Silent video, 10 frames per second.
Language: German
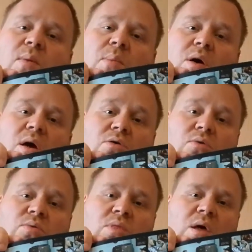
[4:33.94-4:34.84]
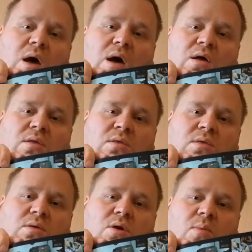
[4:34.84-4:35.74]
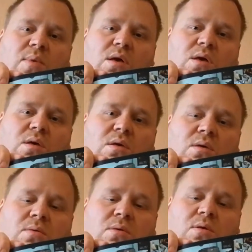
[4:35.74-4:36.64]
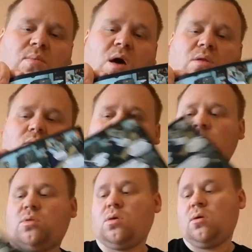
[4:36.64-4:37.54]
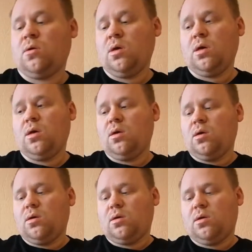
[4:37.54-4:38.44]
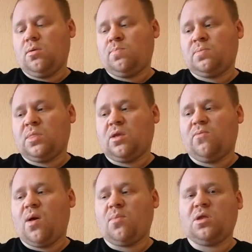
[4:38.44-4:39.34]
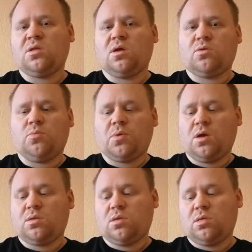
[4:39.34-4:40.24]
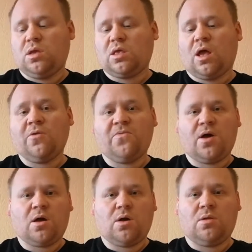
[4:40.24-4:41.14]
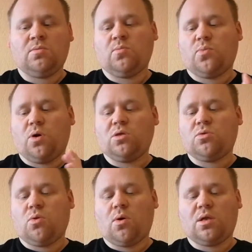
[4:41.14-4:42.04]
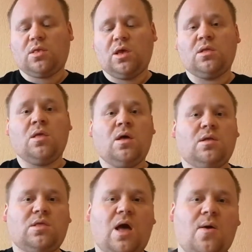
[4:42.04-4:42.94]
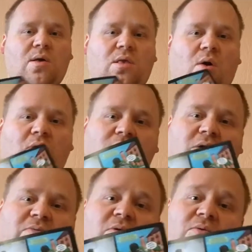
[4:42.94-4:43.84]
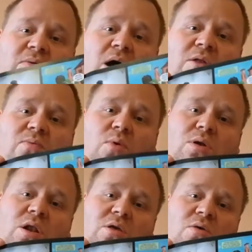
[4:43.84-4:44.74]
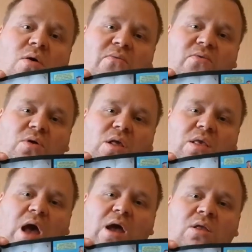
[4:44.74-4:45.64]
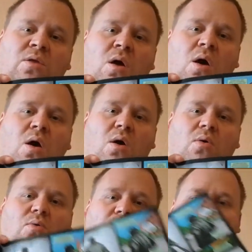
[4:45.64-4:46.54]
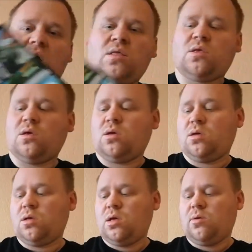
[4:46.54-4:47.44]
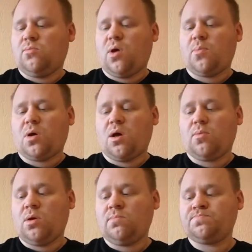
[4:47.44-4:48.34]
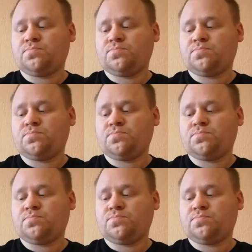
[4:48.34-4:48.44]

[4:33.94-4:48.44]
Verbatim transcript: Rapper ja schon ein Comic äh, gemacht. Und ähm, wer mit dem Adobe Kids nichts anfangen kann, wollte ich noch erzählen, der ist ja auch dafür verantwortlich für das ein oder andere ähm, Rap-Cover.